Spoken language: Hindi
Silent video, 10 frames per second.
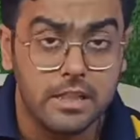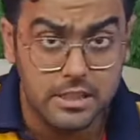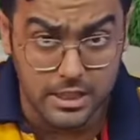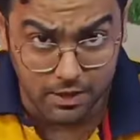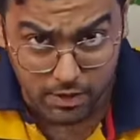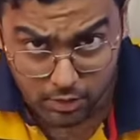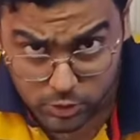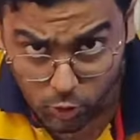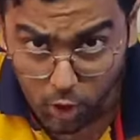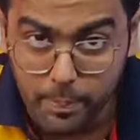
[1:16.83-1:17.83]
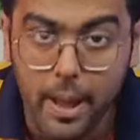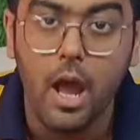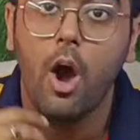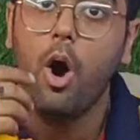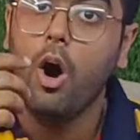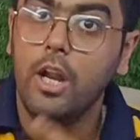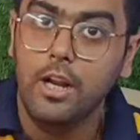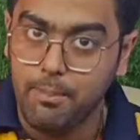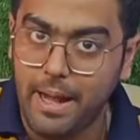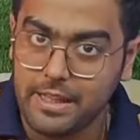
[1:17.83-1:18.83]
सीट कवर हाउस स्टोर पे और
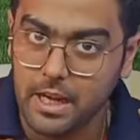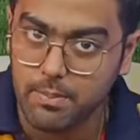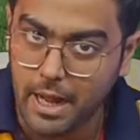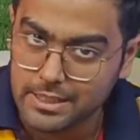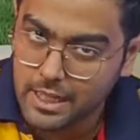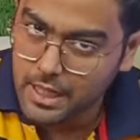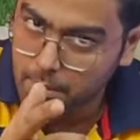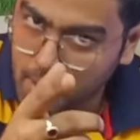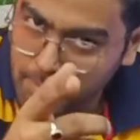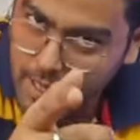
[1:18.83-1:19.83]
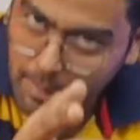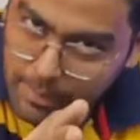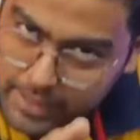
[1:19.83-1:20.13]
इन बेहतरीन प्राइस के साथ आप अपने यहाँ पर